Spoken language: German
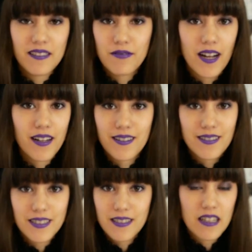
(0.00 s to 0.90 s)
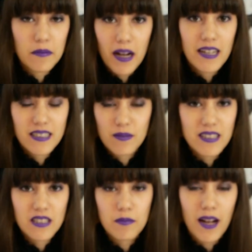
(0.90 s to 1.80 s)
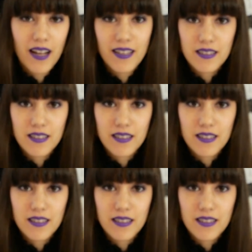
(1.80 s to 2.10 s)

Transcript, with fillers: einfach 10 mal, 20 mal.